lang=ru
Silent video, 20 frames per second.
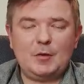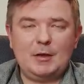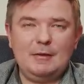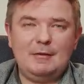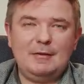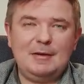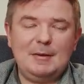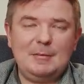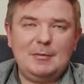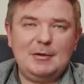
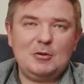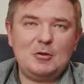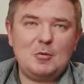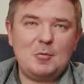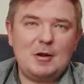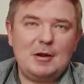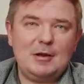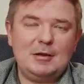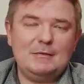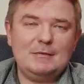говорим о том,
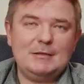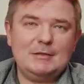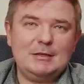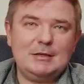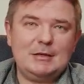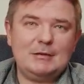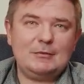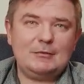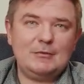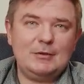как
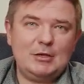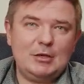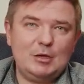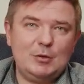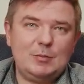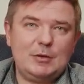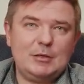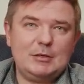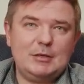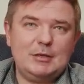инвестировать в эти
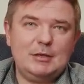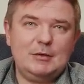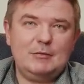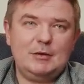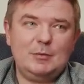непростые